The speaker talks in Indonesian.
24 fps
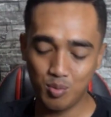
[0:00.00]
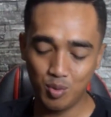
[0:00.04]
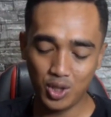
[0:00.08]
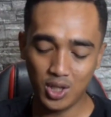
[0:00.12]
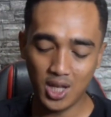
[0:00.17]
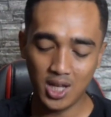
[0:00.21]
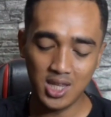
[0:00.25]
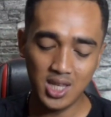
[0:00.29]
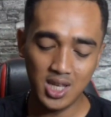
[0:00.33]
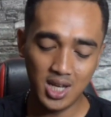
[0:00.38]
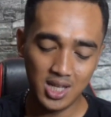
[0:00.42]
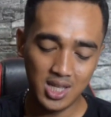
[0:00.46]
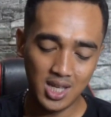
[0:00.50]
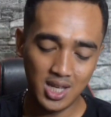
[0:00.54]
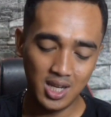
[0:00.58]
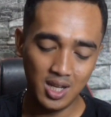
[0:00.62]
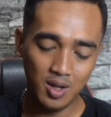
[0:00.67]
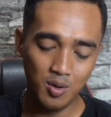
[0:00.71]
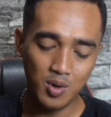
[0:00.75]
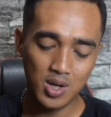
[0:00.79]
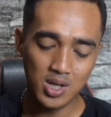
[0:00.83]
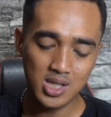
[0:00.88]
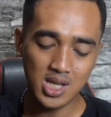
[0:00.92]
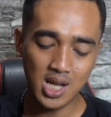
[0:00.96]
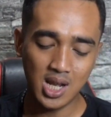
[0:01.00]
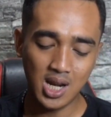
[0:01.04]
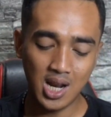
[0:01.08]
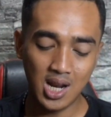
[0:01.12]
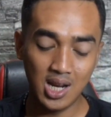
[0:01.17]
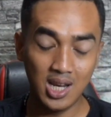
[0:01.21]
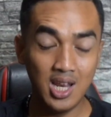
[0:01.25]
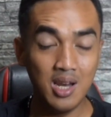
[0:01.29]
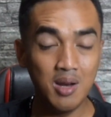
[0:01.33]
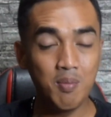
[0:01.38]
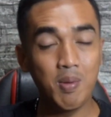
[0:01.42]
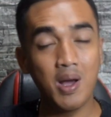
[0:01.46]
aja jadi gue
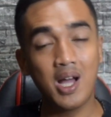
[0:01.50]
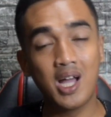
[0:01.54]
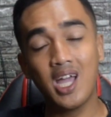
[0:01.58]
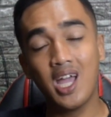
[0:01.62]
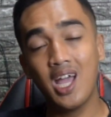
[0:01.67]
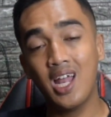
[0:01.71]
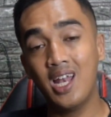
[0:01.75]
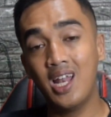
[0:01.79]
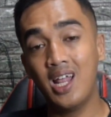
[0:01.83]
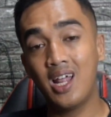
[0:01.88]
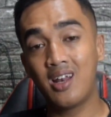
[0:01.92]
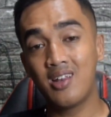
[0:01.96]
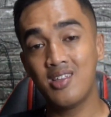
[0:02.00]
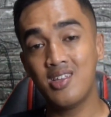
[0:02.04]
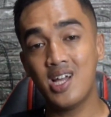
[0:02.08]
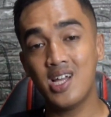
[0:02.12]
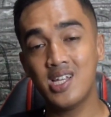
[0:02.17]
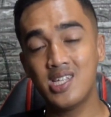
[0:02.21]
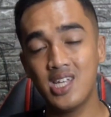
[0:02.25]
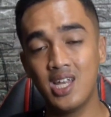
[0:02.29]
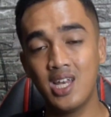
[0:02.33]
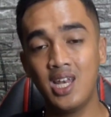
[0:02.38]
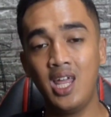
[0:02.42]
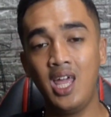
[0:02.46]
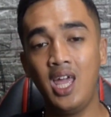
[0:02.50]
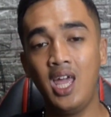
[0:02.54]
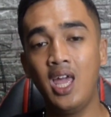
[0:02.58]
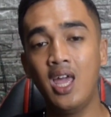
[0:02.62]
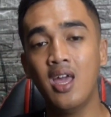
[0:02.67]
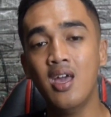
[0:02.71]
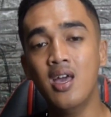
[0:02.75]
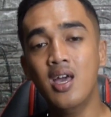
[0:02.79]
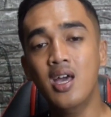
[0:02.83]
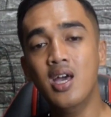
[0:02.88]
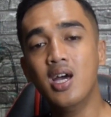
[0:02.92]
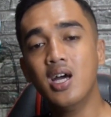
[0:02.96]
saranin pakai energize ini
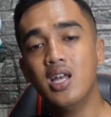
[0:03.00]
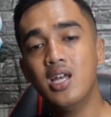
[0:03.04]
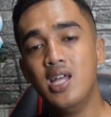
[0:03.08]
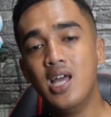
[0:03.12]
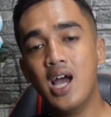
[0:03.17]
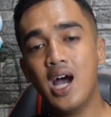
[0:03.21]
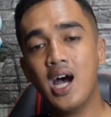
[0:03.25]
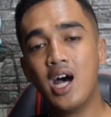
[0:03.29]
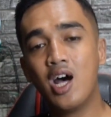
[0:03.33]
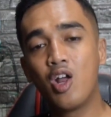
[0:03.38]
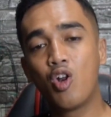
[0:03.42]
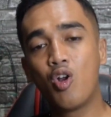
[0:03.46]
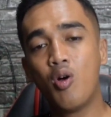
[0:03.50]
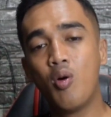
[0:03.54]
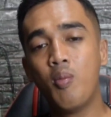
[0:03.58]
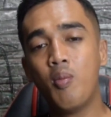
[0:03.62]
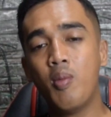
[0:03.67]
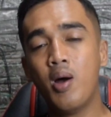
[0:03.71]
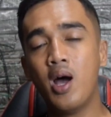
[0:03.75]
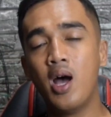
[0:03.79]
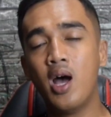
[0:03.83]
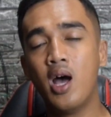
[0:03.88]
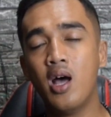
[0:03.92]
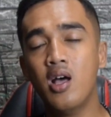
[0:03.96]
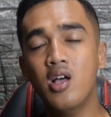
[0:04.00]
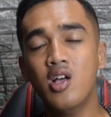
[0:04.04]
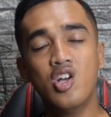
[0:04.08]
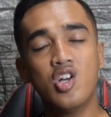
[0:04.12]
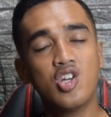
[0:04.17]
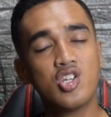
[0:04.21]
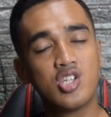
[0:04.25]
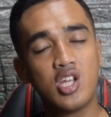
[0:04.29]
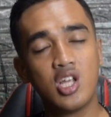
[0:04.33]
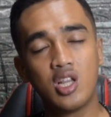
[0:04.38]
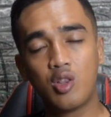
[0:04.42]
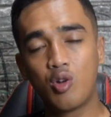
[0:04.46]
dia aroma
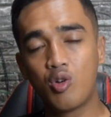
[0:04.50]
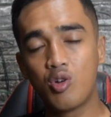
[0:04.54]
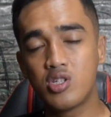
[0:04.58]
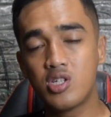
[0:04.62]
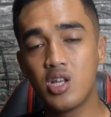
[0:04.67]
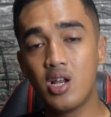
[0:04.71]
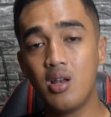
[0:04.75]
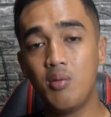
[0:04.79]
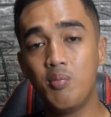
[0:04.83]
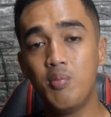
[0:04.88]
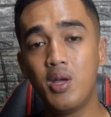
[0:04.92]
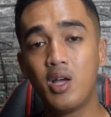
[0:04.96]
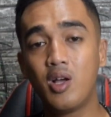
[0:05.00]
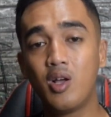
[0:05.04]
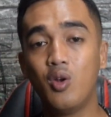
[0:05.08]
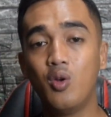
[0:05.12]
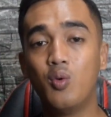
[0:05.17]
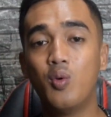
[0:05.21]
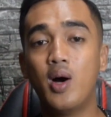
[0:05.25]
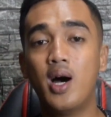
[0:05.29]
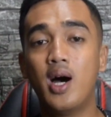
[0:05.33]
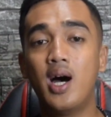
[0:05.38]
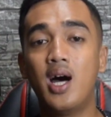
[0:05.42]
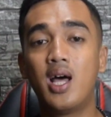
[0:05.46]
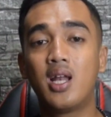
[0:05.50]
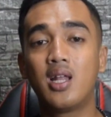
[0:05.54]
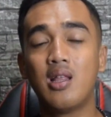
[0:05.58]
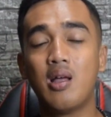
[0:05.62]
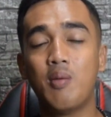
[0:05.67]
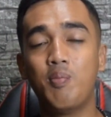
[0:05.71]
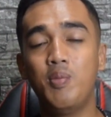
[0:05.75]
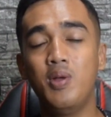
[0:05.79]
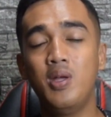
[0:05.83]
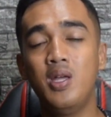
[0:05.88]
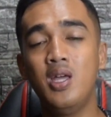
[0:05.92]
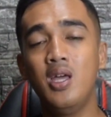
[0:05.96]
citrusnya lebih keluar
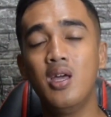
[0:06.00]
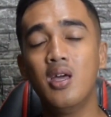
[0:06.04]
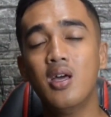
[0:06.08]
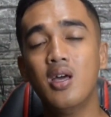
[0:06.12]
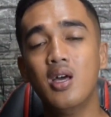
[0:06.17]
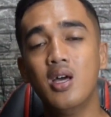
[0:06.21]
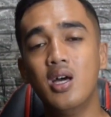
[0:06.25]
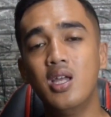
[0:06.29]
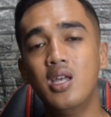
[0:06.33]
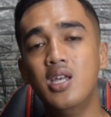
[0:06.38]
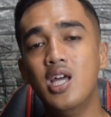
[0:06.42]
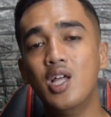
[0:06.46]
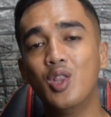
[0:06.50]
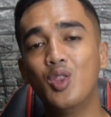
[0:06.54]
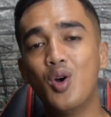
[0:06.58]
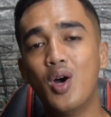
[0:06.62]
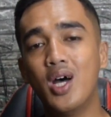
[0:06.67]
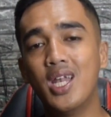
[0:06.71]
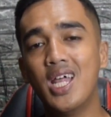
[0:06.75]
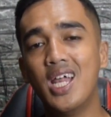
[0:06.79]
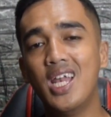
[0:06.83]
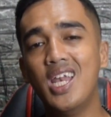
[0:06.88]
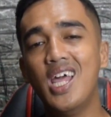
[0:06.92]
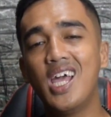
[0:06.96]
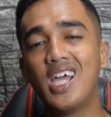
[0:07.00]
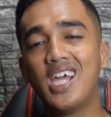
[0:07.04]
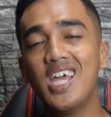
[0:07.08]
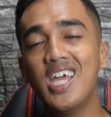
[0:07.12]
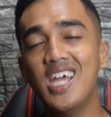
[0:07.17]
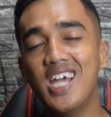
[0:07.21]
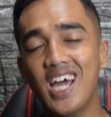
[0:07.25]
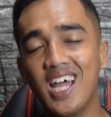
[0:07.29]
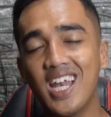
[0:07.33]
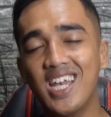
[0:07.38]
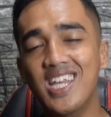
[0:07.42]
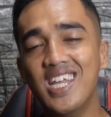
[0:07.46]
tapi dia itu ada
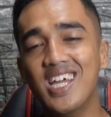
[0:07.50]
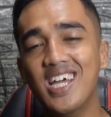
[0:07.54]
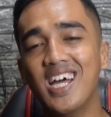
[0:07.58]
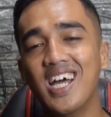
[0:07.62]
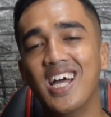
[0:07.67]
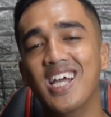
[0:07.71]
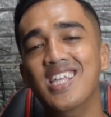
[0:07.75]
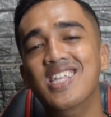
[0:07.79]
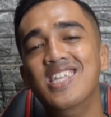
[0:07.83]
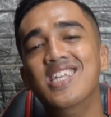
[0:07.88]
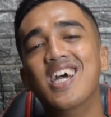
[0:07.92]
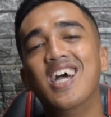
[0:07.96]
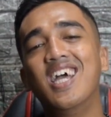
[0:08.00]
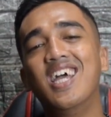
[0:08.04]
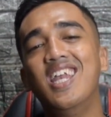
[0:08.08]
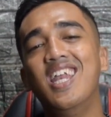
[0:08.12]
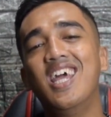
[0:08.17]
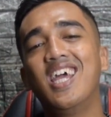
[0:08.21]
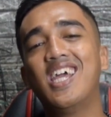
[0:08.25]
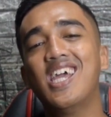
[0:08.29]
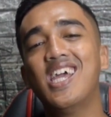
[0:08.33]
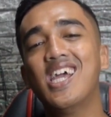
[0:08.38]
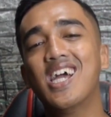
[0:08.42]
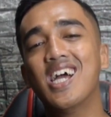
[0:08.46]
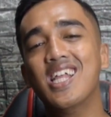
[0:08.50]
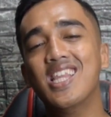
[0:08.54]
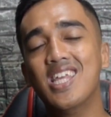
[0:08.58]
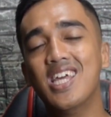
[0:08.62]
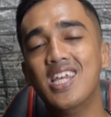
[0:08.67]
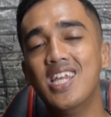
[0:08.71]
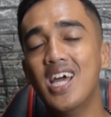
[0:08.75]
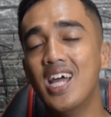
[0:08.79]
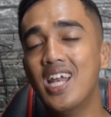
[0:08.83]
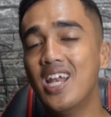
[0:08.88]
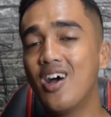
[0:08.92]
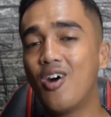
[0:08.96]
deckingannya anjay deckingan
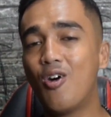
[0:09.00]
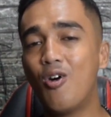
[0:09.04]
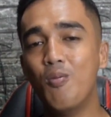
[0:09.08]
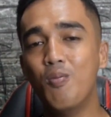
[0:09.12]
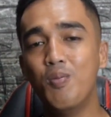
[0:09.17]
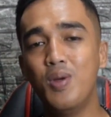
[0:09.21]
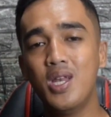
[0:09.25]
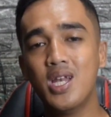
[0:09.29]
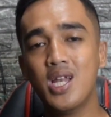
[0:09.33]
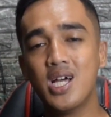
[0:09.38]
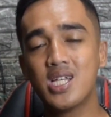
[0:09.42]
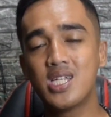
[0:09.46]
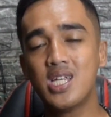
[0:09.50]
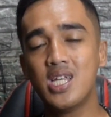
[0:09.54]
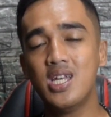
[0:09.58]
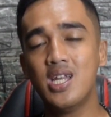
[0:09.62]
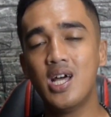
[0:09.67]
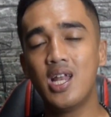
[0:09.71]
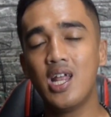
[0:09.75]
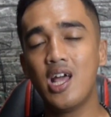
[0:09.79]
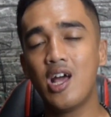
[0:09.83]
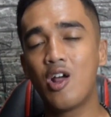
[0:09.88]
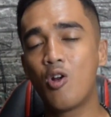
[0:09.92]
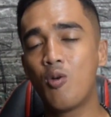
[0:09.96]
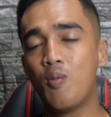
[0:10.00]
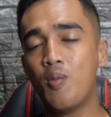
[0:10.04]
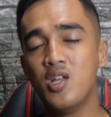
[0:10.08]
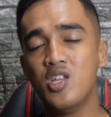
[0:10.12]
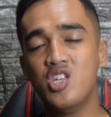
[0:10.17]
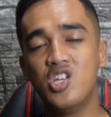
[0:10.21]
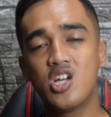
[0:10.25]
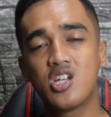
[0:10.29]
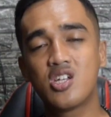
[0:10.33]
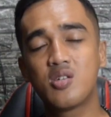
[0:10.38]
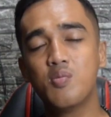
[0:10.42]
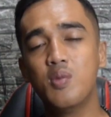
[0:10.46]
jadi ada kombinasi dari aroma
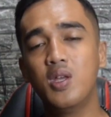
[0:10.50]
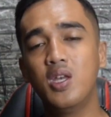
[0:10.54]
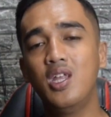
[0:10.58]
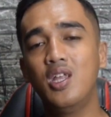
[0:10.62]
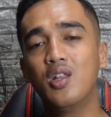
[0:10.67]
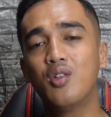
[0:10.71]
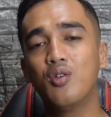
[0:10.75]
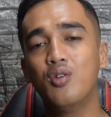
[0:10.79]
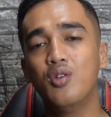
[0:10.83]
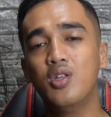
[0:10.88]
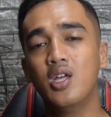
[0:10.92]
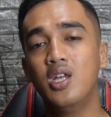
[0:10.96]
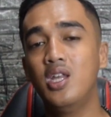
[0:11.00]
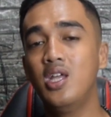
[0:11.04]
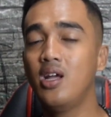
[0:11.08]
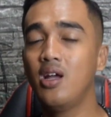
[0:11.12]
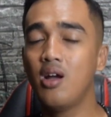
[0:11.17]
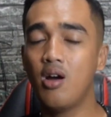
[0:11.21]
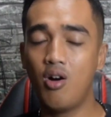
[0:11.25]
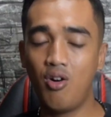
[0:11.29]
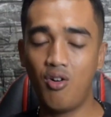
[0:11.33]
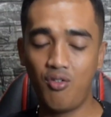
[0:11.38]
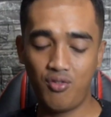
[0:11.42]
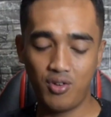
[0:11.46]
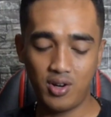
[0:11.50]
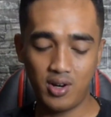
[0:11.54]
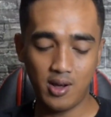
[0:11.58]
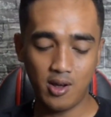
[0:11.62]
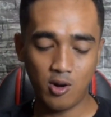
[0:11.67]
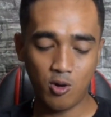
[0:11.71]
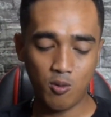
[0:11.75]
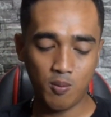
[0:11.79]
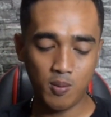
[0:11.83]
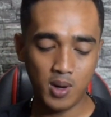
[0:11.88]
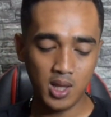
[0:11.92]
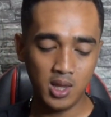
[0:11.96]
jasmine itu jadi nggak over
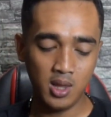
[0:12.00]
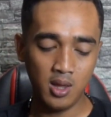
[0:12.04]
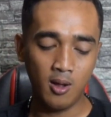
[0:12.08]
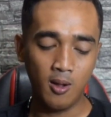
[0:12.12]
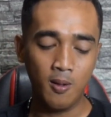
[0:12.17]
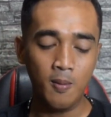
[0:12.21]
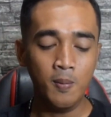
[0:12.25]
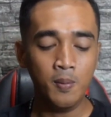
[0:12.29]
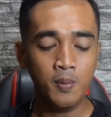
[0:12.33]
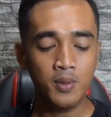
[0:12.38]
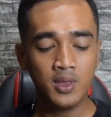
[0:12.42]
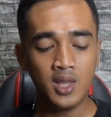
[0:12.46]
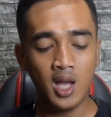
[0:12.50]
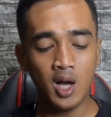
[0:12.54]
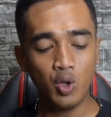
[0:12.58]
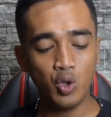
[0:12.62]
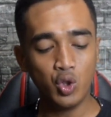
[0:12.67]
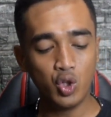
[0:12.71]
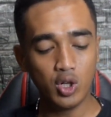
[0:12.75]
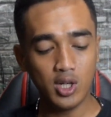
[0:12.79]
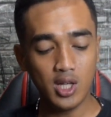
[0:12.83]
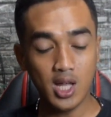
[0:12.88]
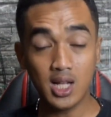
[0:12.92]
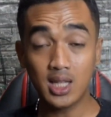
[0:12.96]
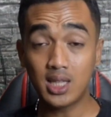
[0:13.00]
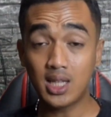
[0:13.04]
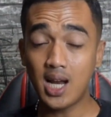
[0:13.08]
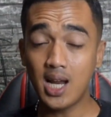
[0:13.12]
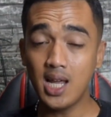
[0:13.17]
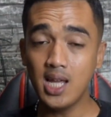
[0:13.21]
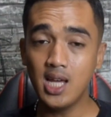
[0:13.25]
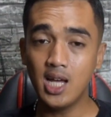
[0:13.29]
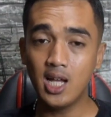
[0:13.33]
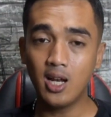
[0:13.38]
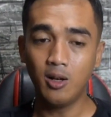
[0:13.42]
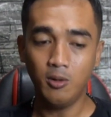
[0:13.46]
aromanya nah untuk yang
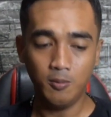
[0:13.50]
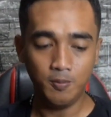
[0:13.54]
terakhir